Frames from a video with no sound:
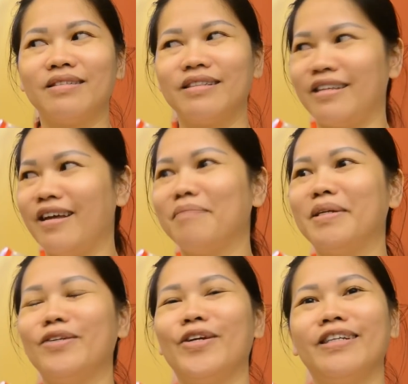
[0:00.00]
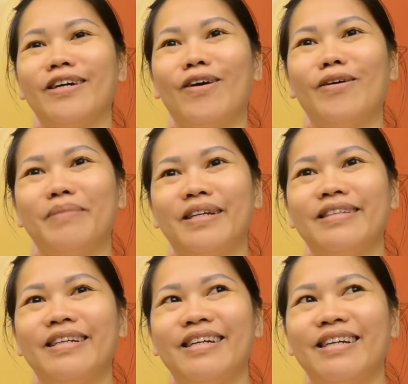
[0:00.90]
rồi giờ mình truyền cho con mình
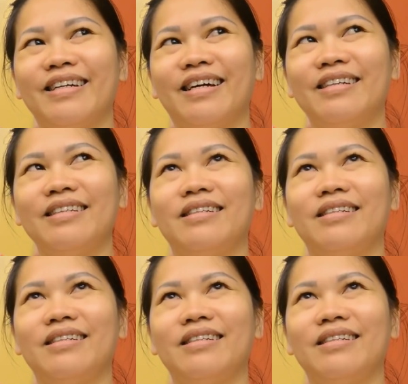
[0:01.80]
đó.